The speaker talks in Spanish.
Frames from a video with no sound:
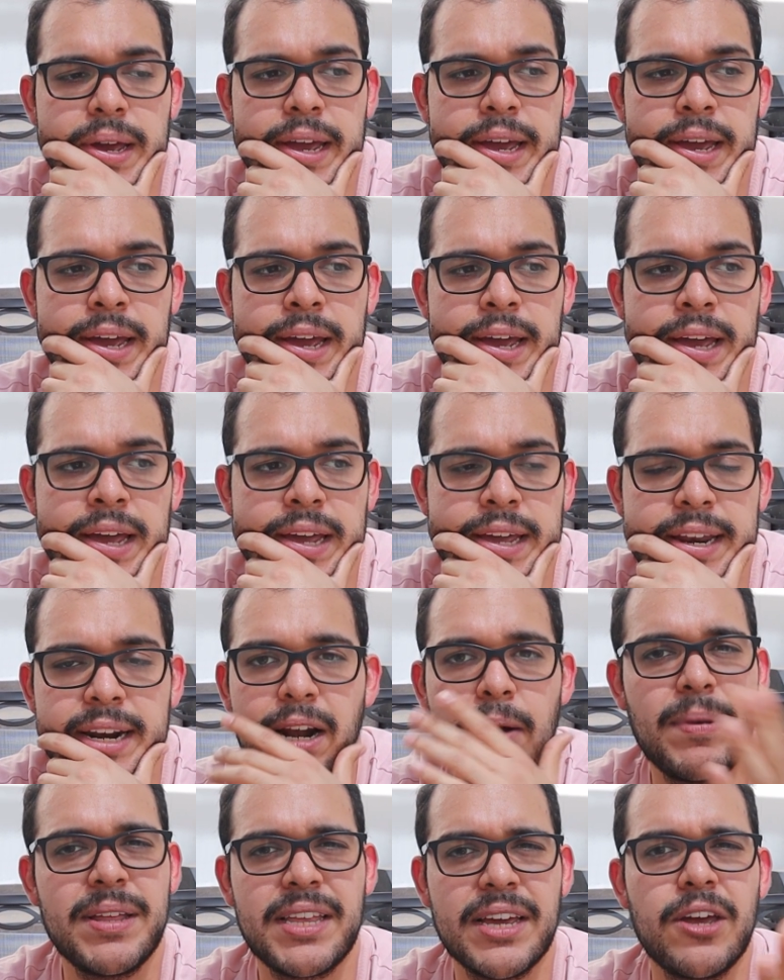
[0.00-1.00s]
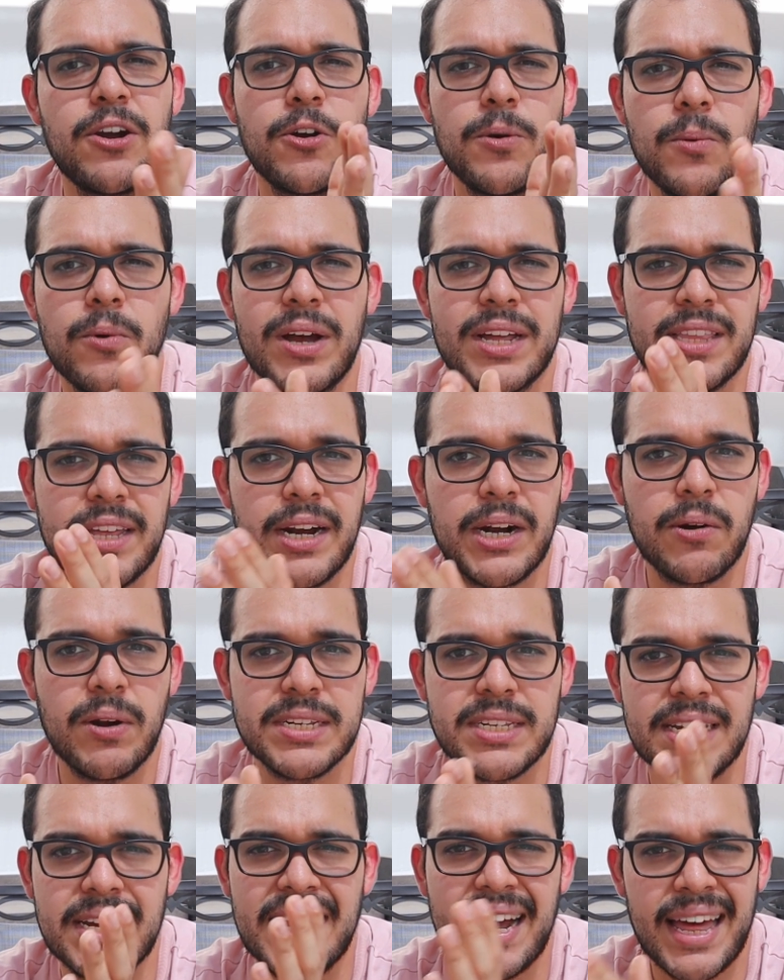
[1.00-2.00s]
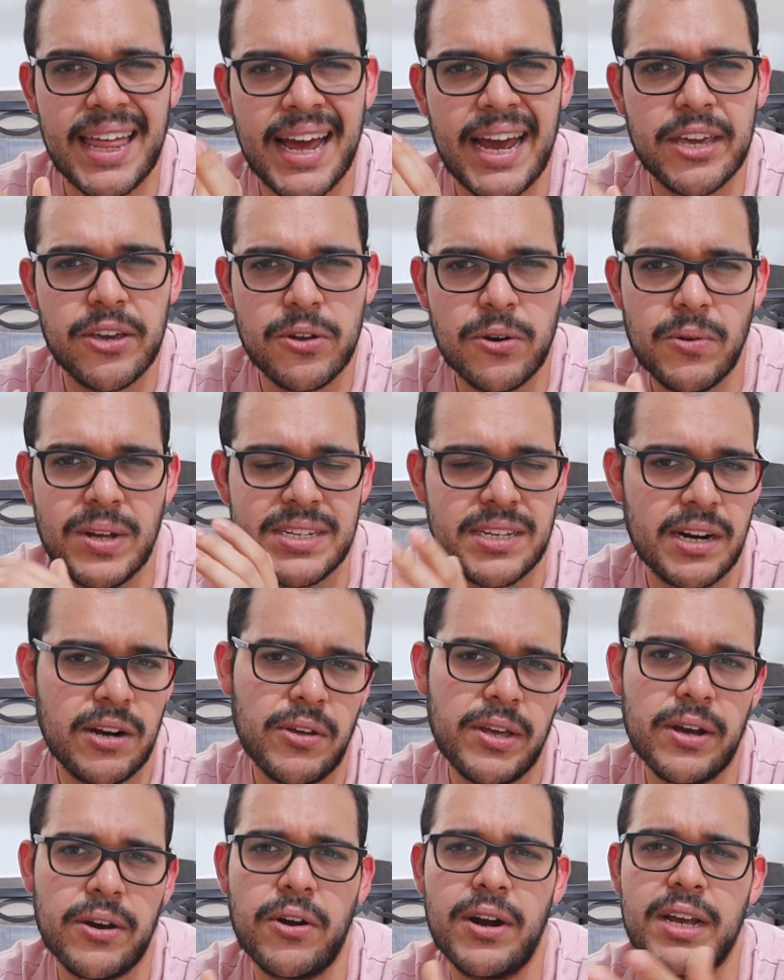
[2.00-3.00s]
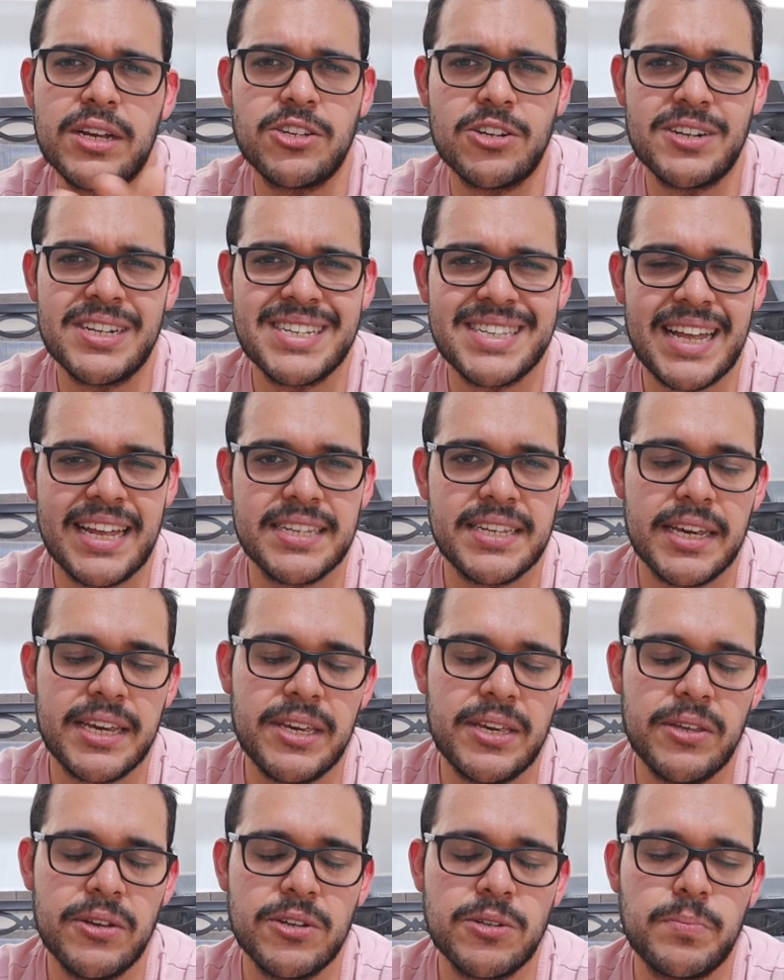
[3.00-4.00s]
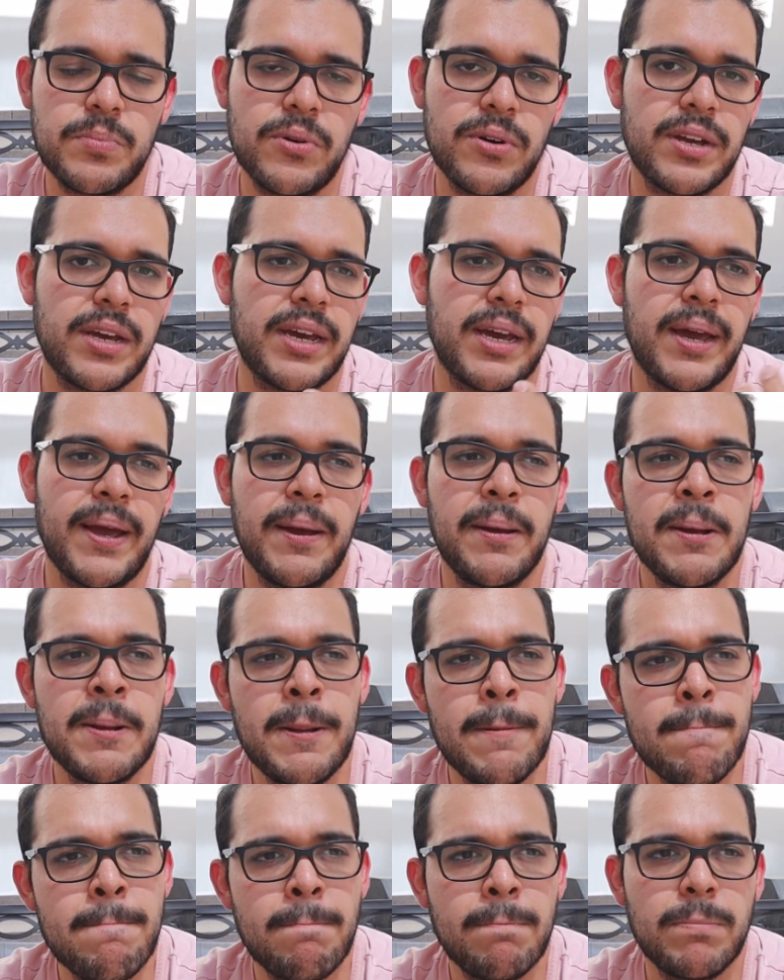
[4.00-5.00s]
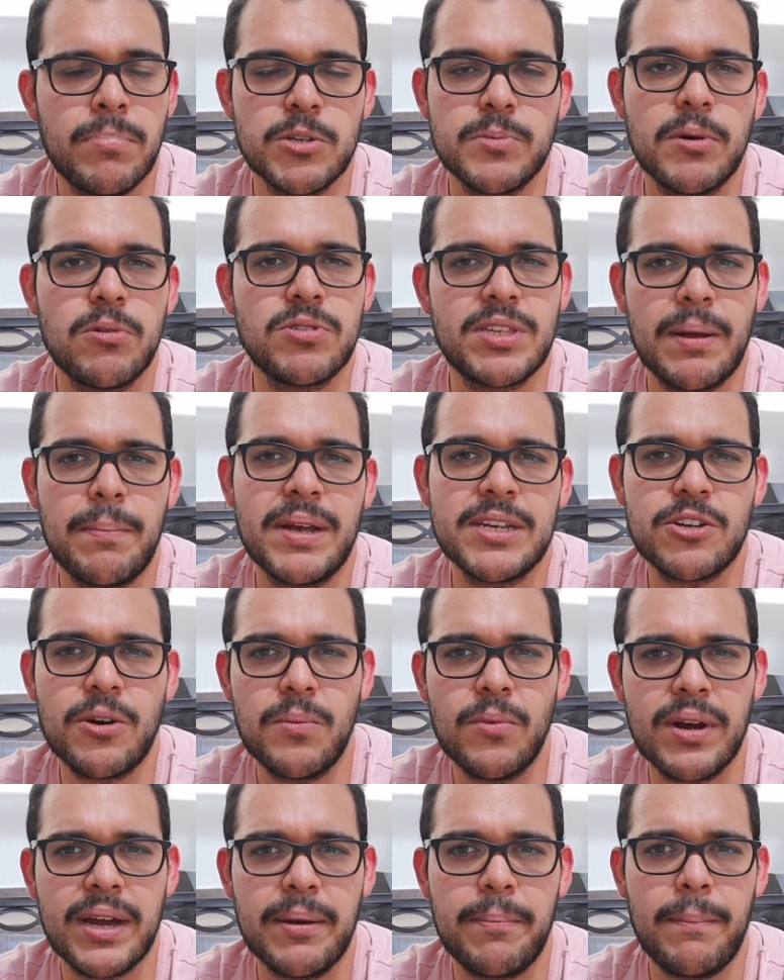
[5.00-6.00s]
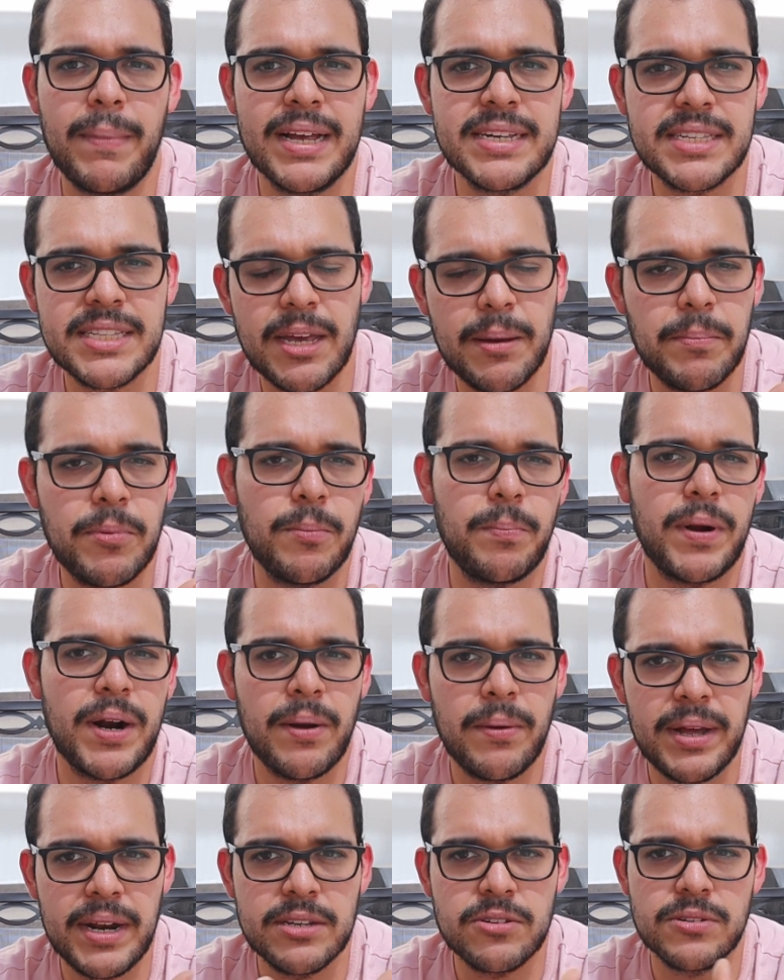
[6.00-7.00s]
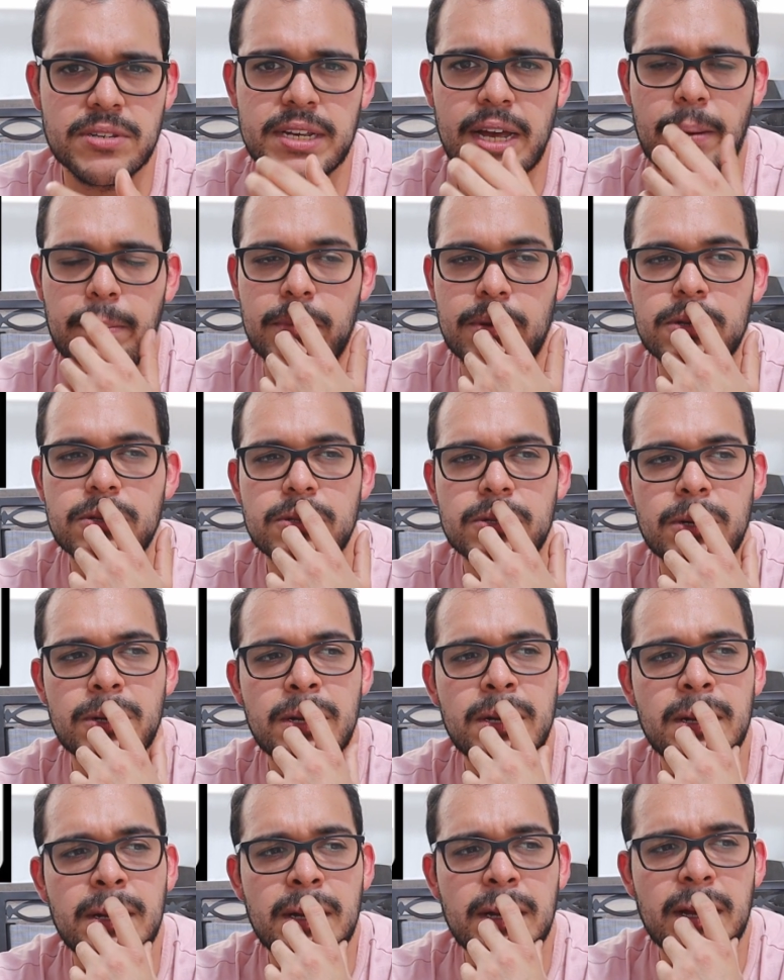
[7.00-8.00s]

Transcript: y realmente quiero como que tenerlo así cada año, no hacerlo de colecciones tan seguidos porque pues me gusta más como que más tiempo para ver esos cambios, ¿no?